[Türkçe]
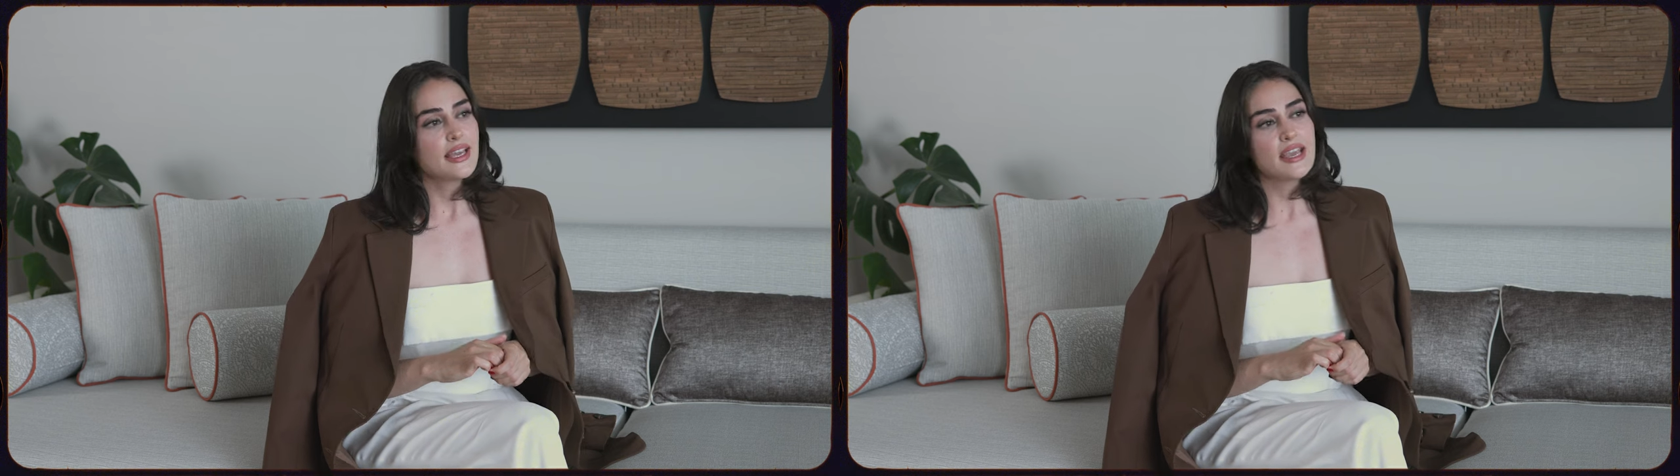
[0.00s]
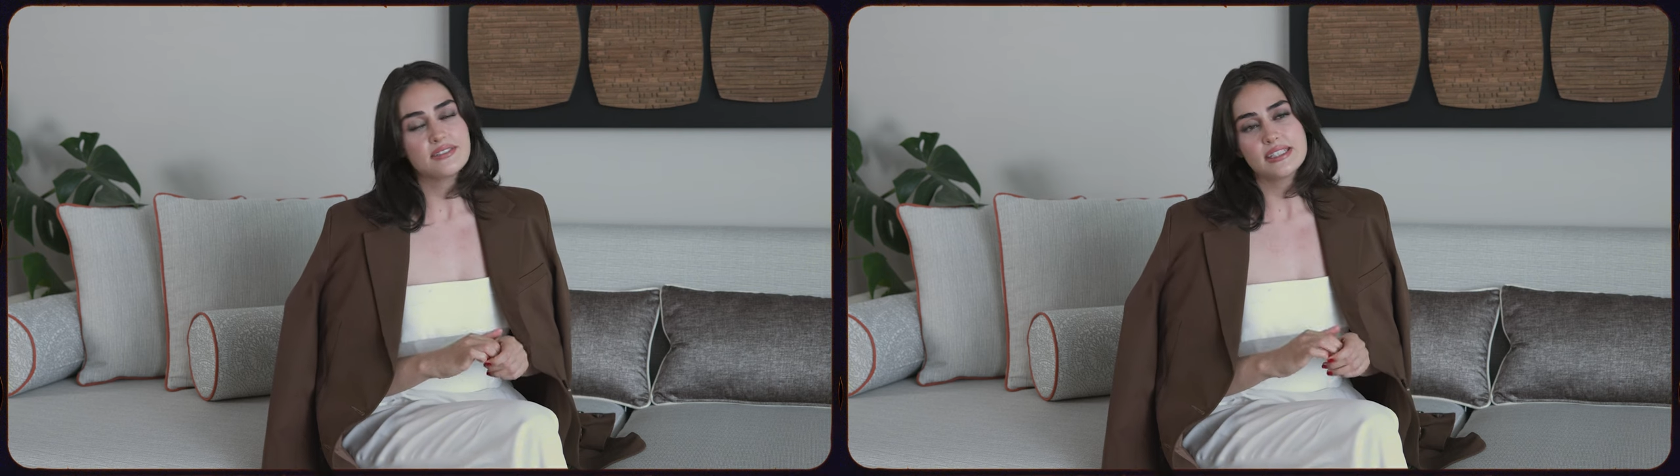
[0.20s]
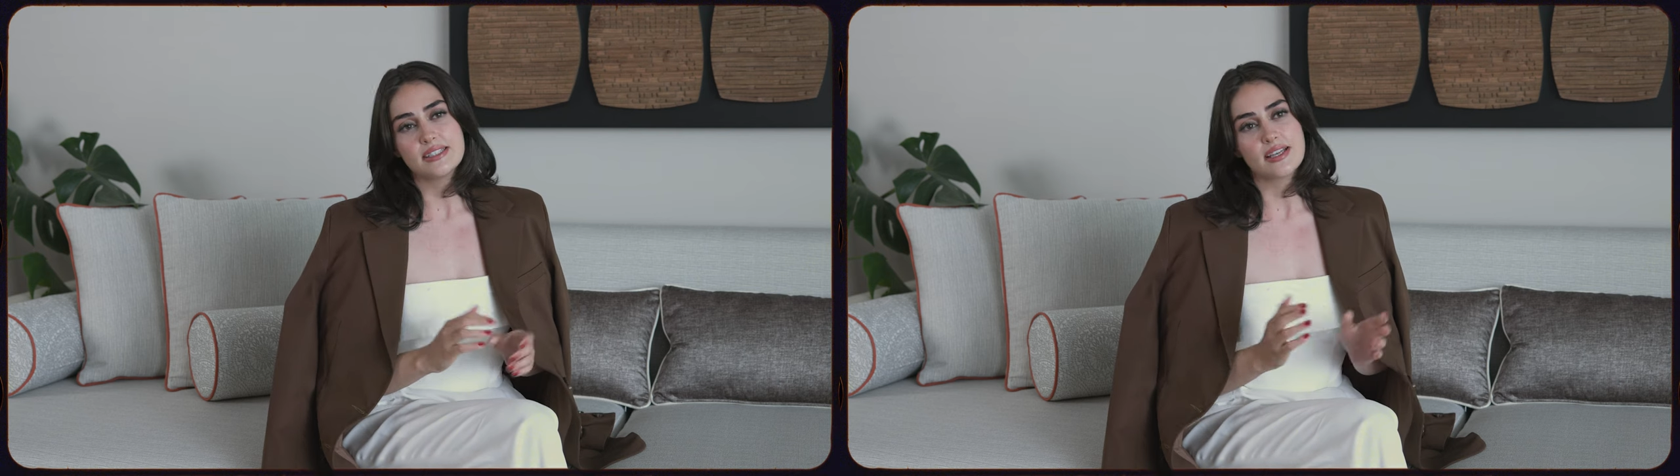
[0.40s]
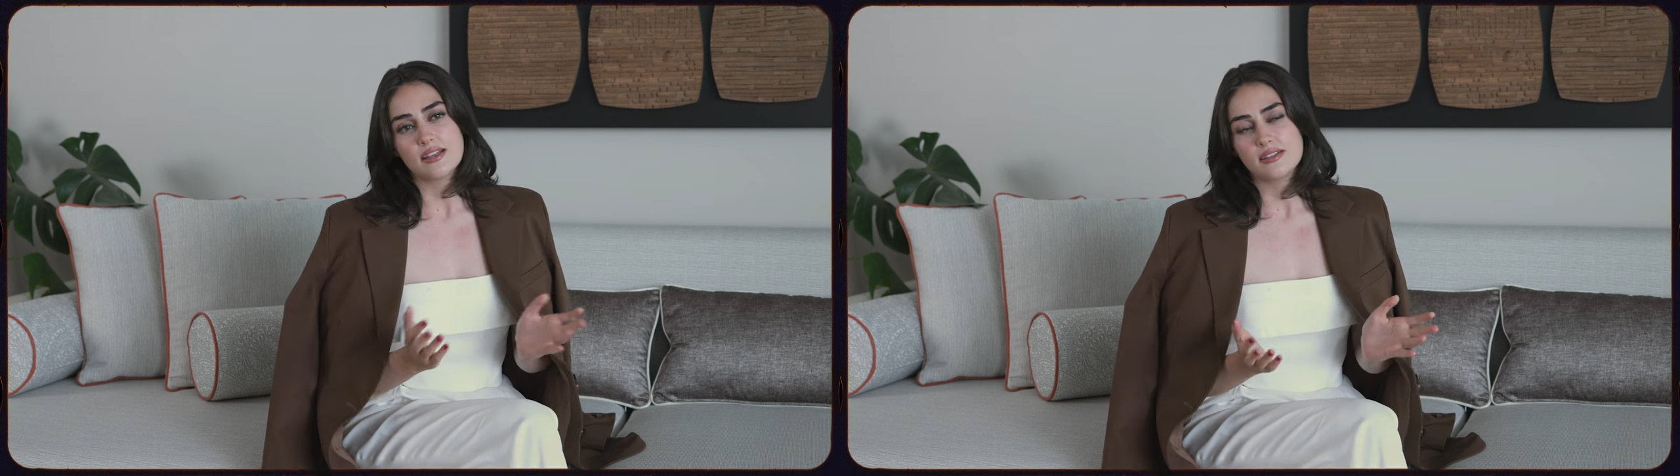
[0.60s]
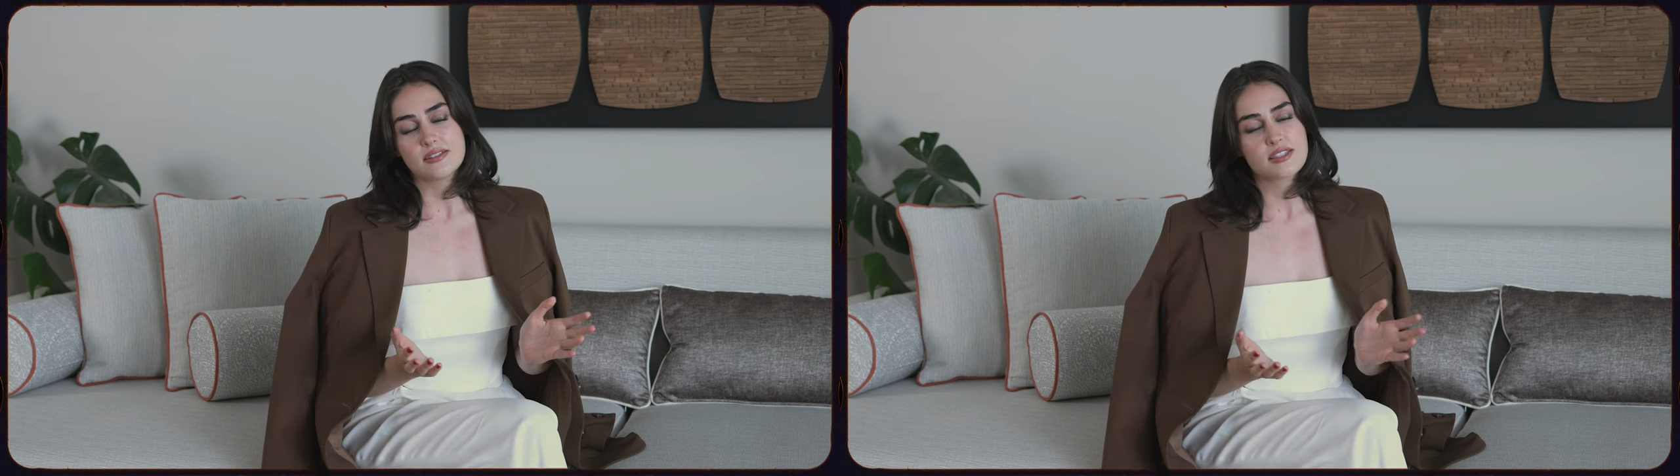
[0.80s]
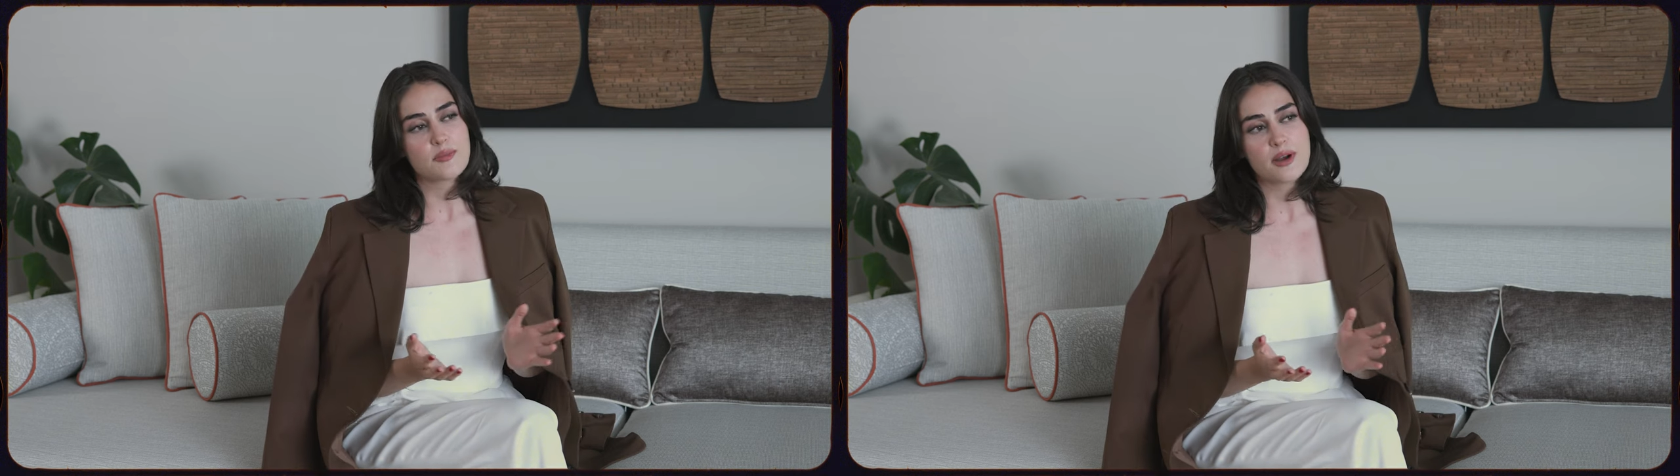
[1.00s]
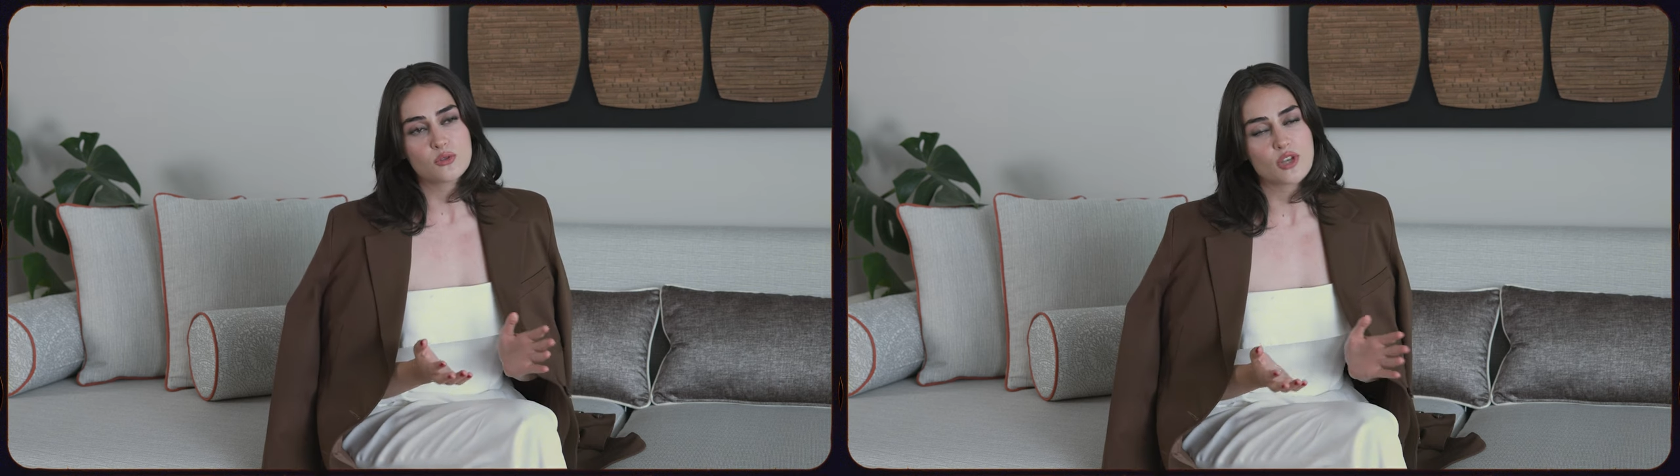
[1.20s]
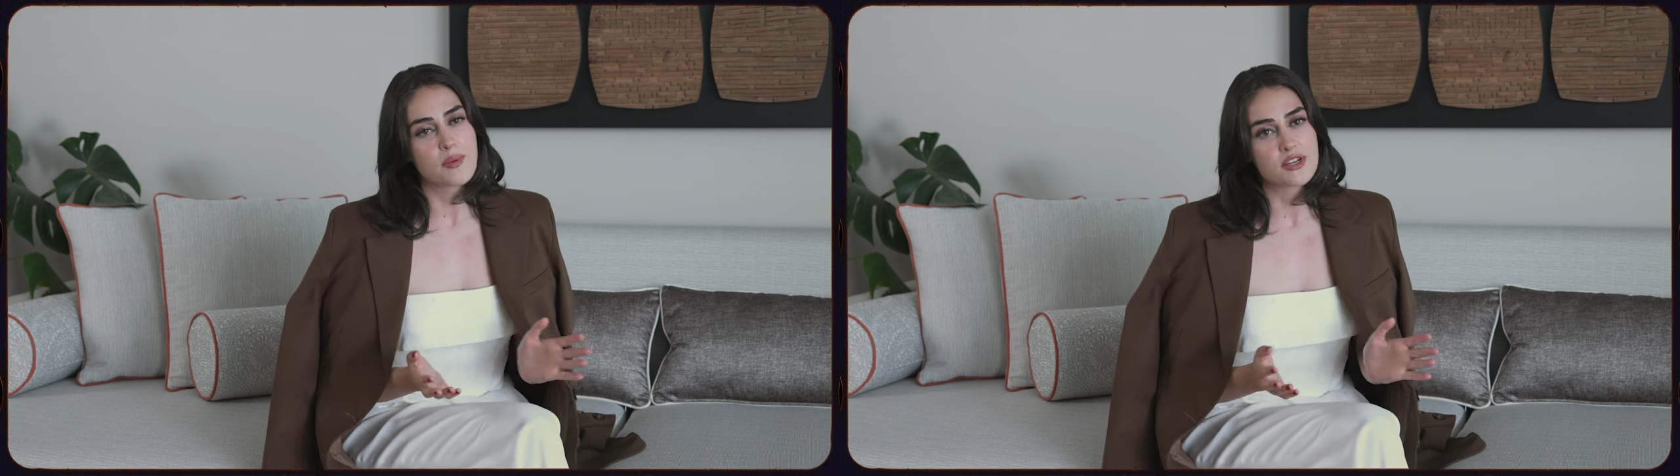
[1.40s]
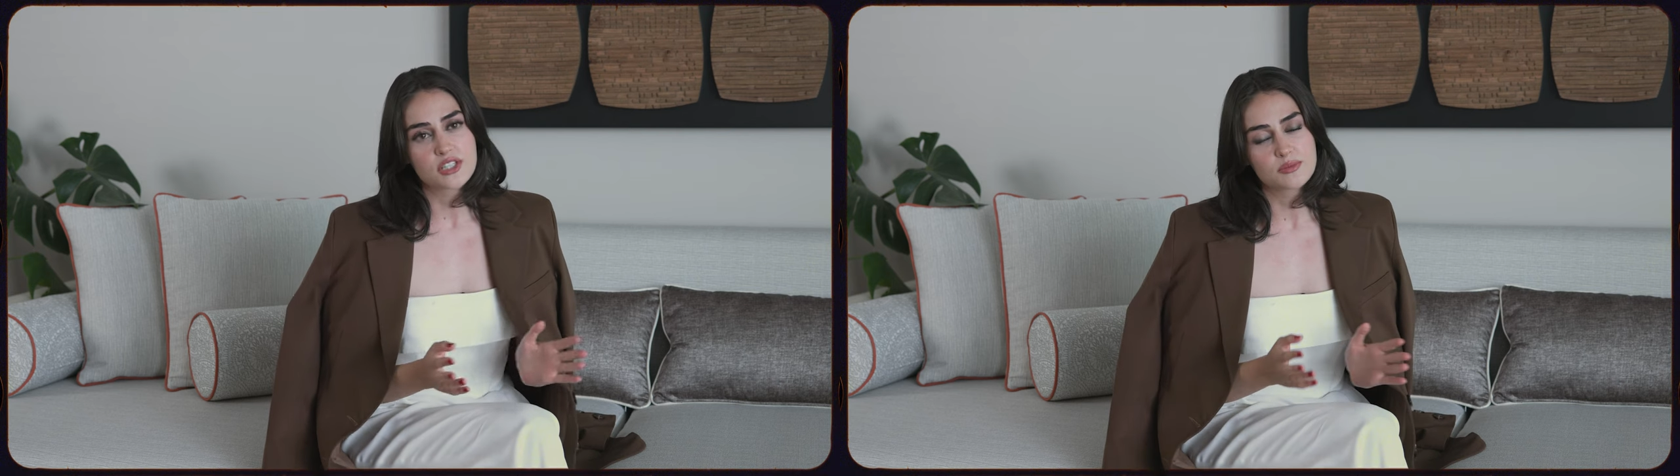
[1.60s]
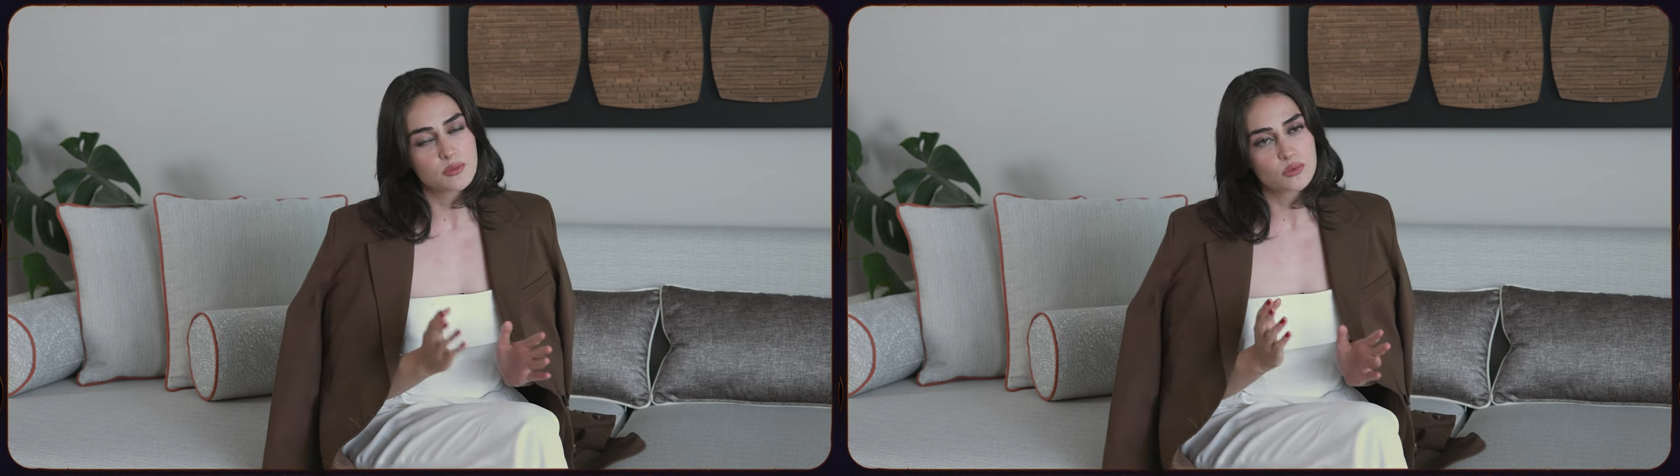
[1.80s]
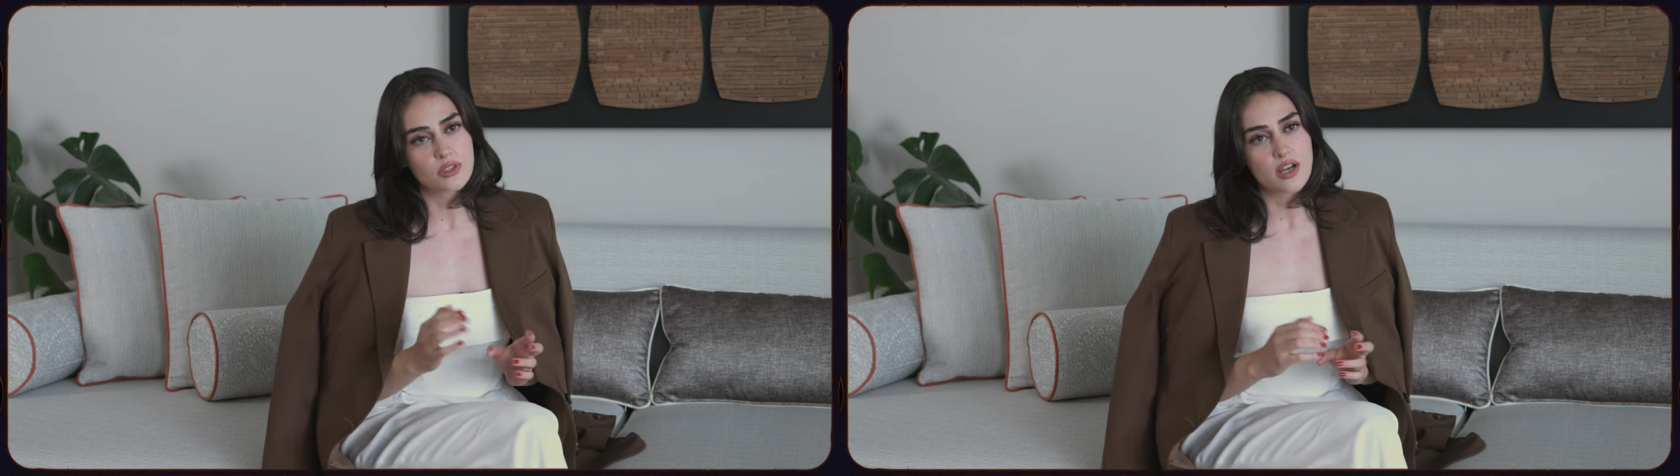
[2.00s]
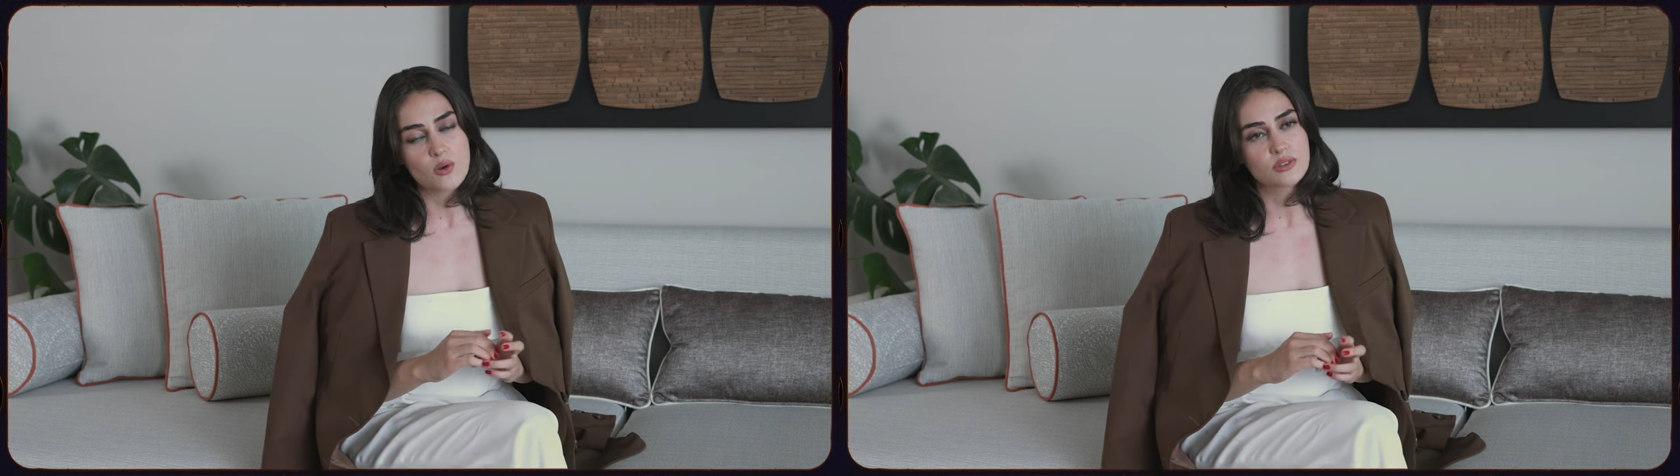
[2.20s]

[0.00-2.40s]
Evde de sabah güne başladığımda mutlaka